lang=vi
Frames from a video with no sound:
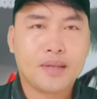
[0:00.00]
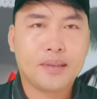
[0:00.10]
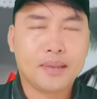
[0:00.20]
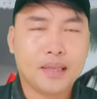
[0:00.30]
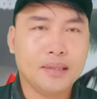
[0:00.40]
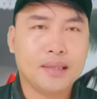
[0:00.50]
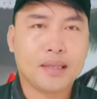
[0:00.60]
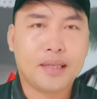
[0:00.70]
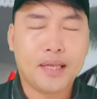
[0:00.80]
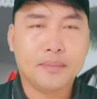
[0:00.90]
nhưng mà đến cái
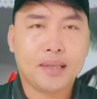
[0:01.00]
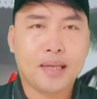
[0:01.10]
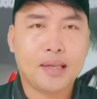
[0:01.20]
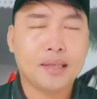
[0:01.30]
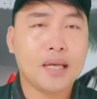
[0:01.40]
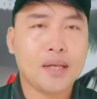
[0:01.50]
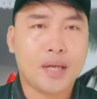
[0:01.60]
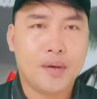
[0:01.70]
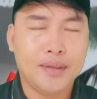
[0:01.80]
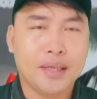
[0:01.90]
thời điểm mà gỡ đến hết
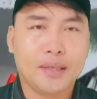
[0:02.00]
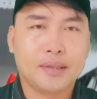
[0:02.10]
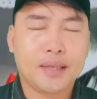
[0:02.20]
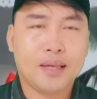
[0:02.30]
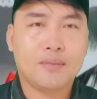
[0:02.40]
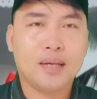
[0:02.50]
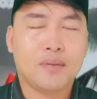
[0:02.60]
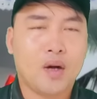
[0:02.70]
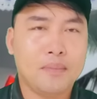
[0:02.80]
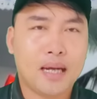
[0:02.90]
nổi rồi thì ông ấy
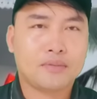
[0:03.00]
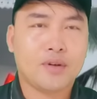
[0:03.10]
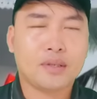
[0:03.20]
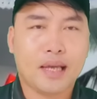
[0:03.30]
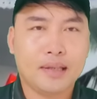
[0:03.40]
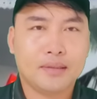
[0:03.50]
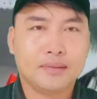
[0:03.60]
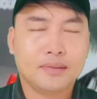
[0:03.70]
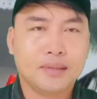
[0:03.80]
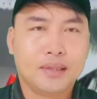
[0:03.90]
bỏ mặt phó thác
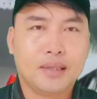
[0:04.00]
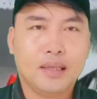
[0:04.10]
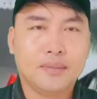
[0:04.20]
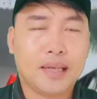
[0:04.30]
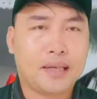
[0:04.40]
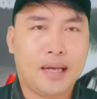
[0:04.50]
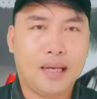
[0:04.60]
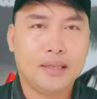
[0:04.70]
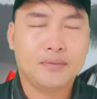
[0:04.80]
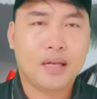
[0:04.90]
à, mặc
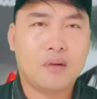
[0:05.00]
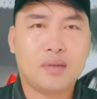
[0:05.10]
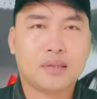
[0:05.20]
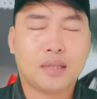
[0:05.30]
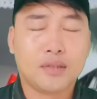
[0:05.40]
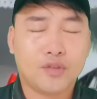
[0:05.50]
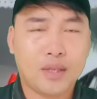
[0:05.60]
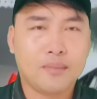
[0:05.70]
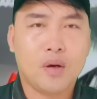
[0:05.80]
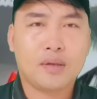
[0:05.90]
kệ và ông đã từng
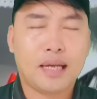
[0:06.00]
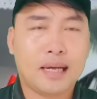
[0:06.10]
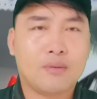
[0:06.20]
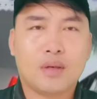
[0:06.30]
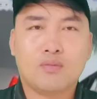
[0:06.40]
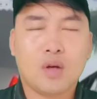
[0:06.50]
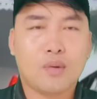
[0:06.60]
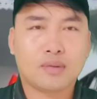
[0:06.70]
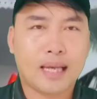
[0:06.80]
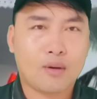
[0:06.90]
tuyên bố rằng ông không có
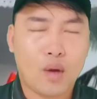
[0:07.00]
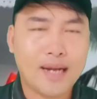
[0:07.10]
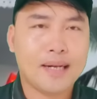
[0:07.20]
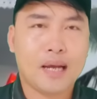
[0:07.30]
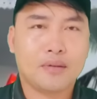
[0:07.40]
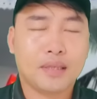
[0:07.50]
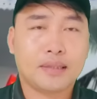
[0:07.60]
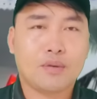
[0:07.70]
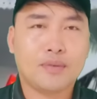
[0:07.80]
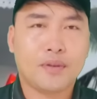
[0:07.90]
một tài khoản nào
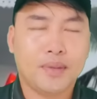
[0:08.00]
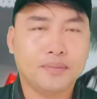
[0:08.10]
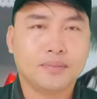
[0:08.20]
trên tài khoản Facebook